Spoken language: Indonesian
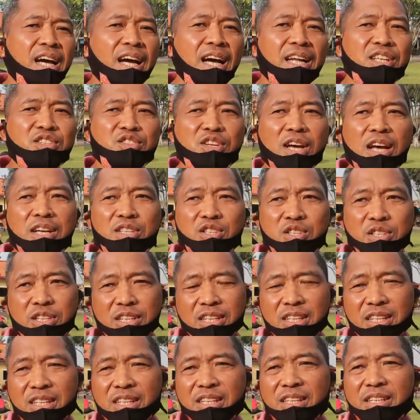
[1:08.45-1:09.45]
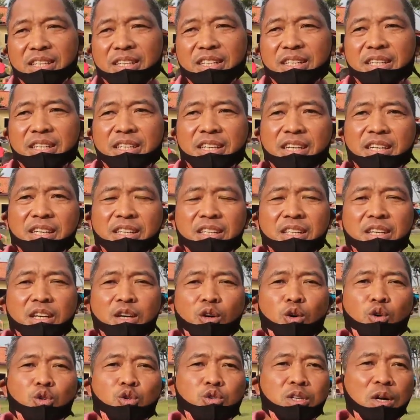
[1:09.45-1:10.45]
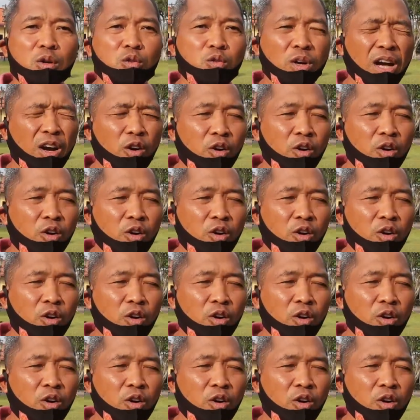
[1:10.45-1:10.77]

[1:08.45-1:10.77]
ini akan dikenakan sanksi